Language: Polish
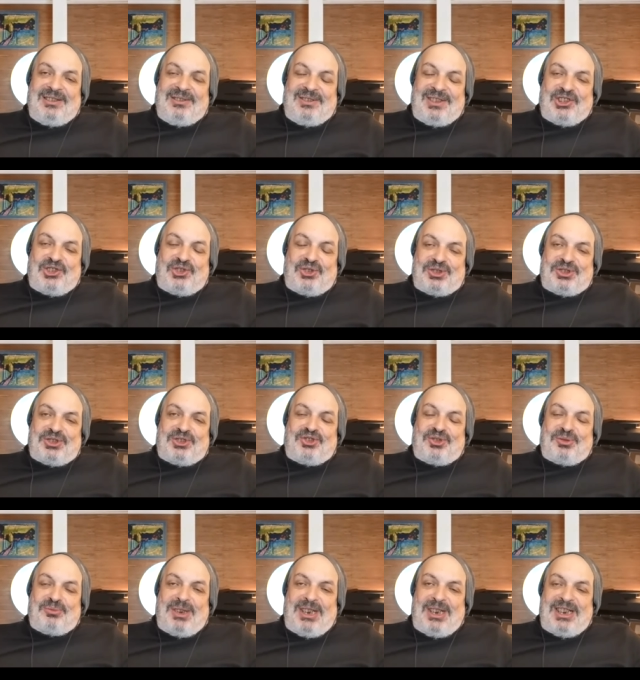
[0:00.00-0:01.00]
właśnie to
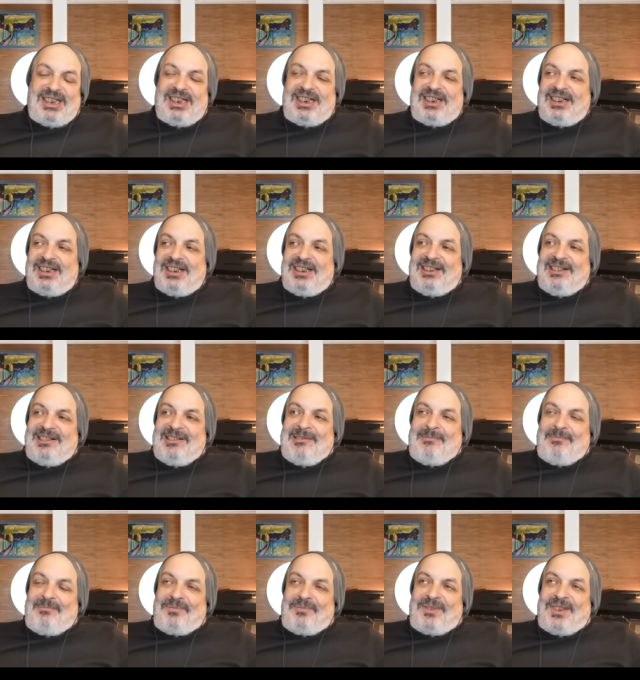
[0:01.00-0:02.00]
zatrzymanie,
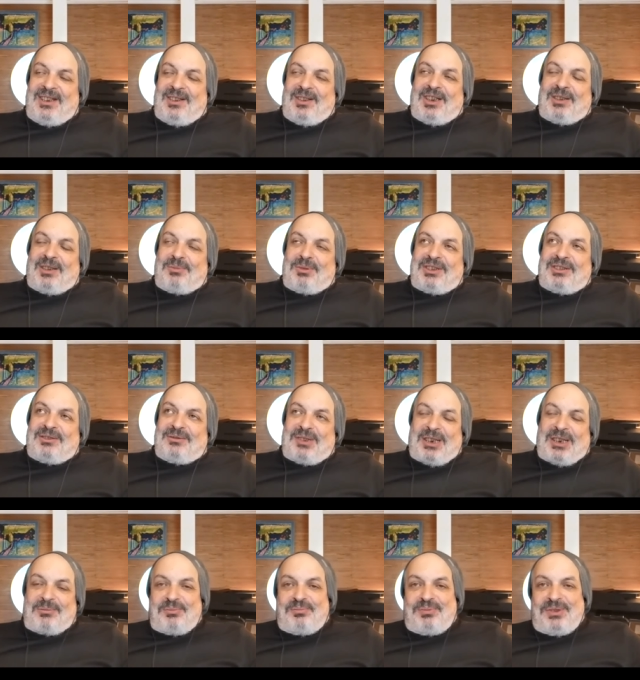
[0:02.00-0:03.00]
nie, jakby,
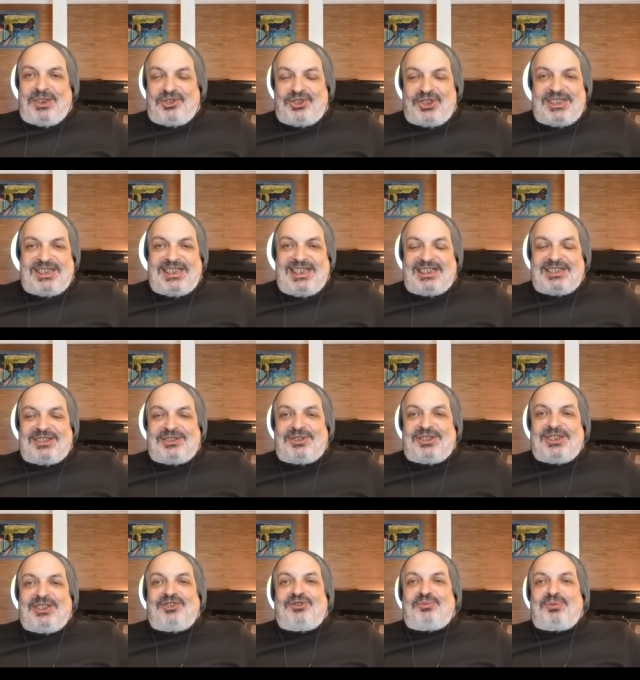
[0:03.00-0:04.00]
jakby pierwszy seks to
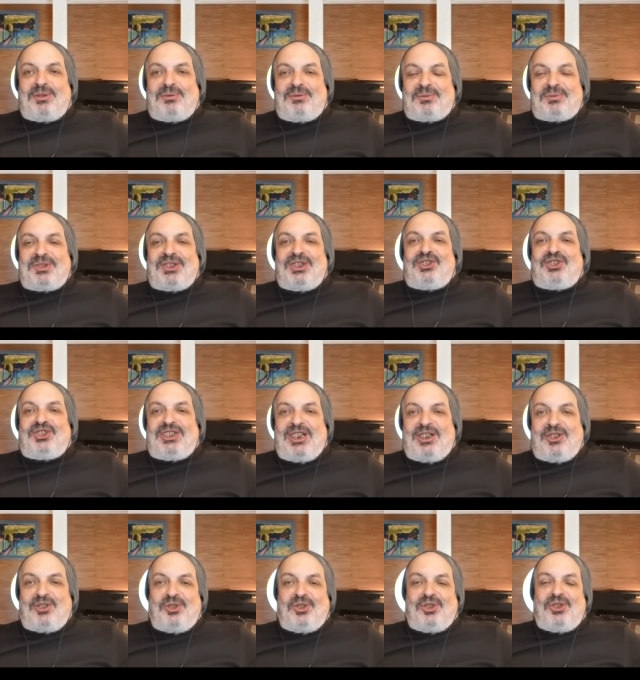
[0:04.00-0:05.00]
też w pewnym sensie
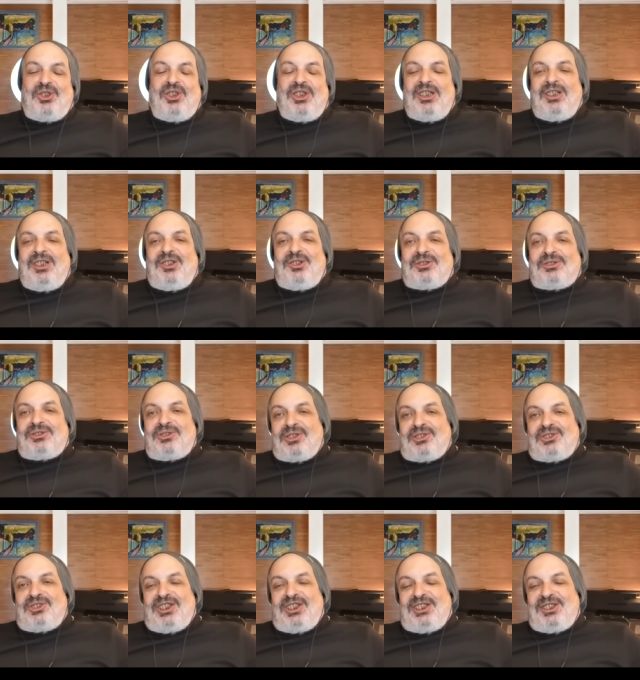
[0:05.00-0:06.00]
takiego
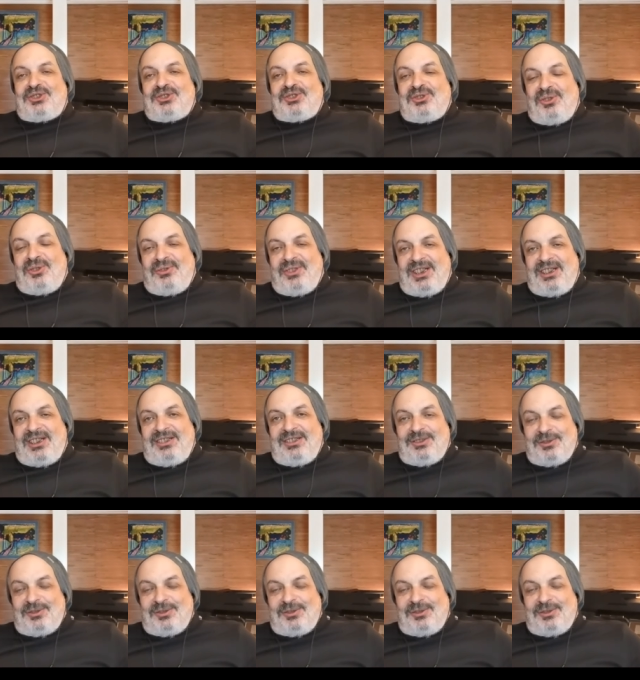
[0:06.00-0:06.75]
odrodzenia od nowa.